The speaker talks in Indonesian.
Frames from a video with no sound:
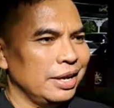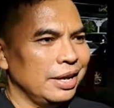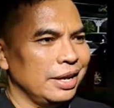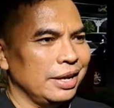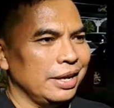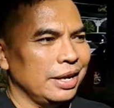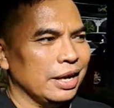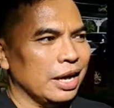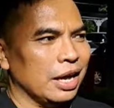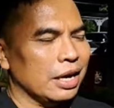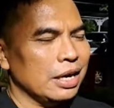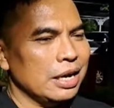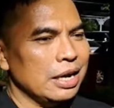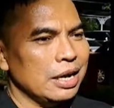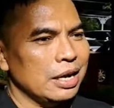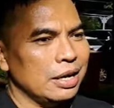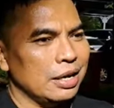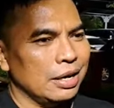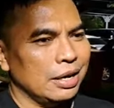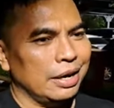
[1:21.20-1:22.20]
Ya
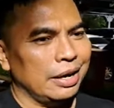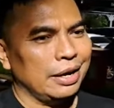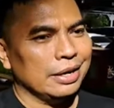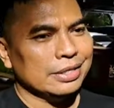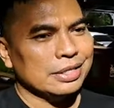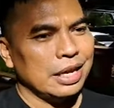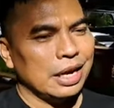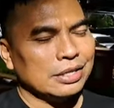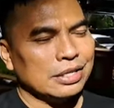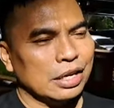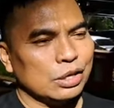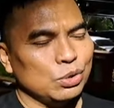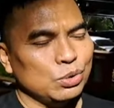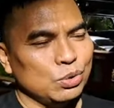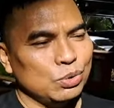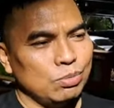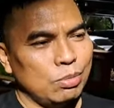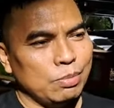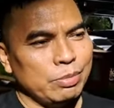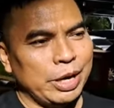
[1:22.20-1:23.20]
karena uh, salah
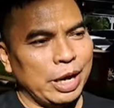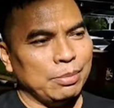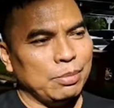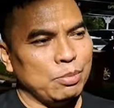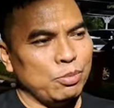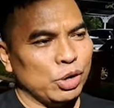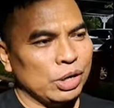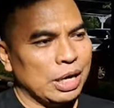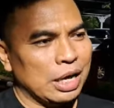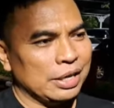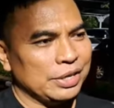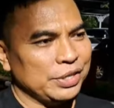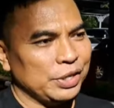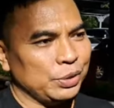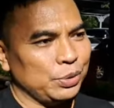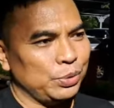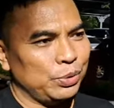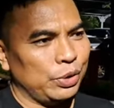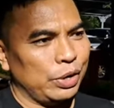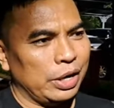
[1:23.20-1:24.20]
satu yang membuat artis
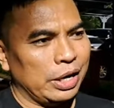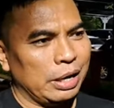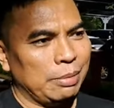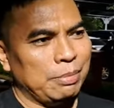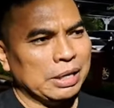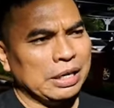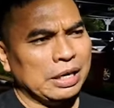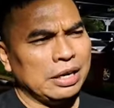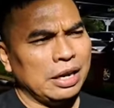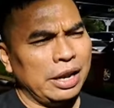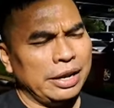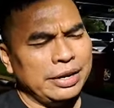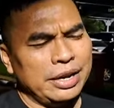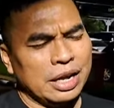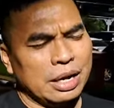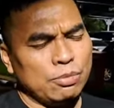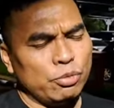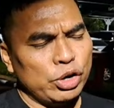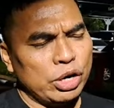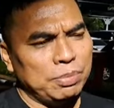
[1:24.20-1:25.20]
itu hebat adalah dia
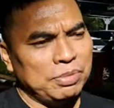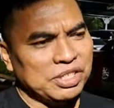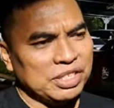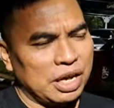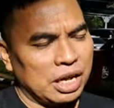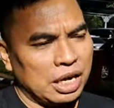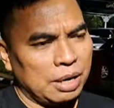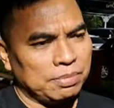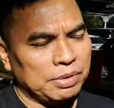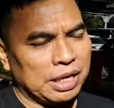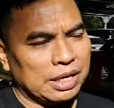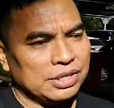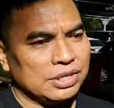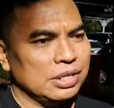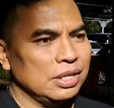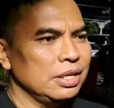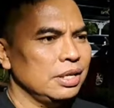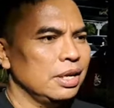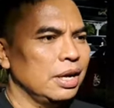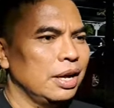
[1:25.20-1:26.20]
kemudian bisa
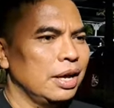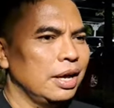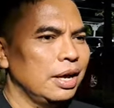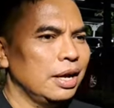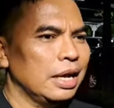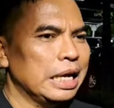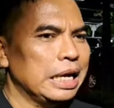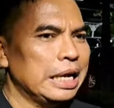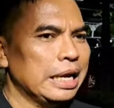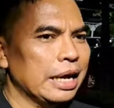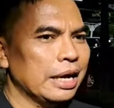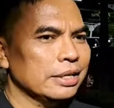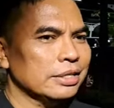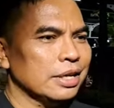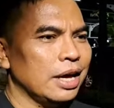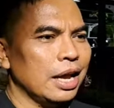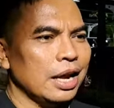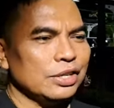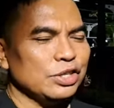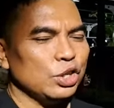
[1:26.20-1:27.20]
adaptasi dengan
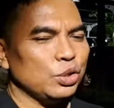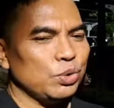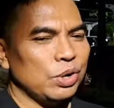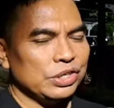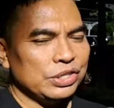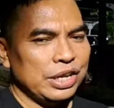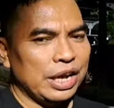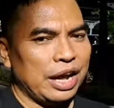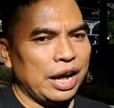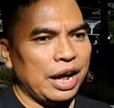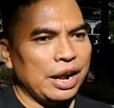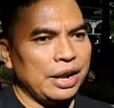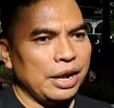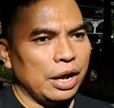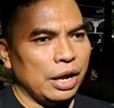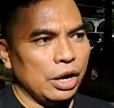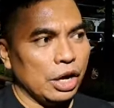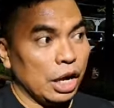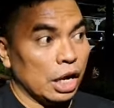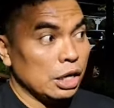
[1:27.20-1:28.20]
segala situasi yang
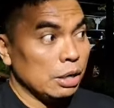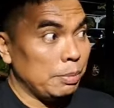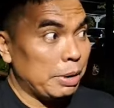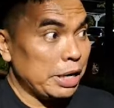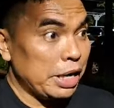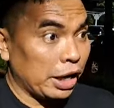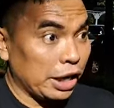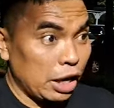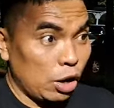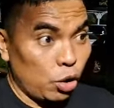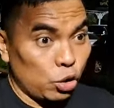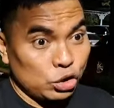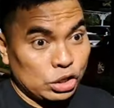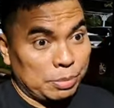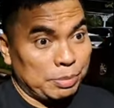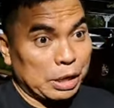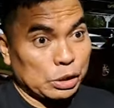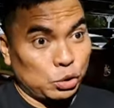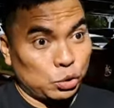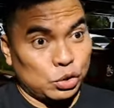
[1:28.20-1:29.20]
ada. Dengan banyaknya
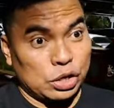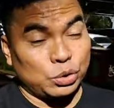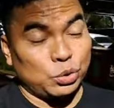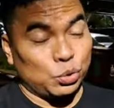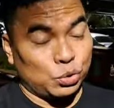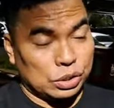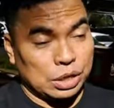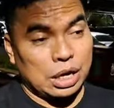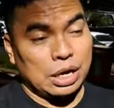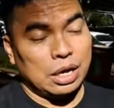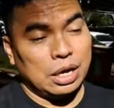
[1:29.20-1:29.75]
konsep yang susah-susah,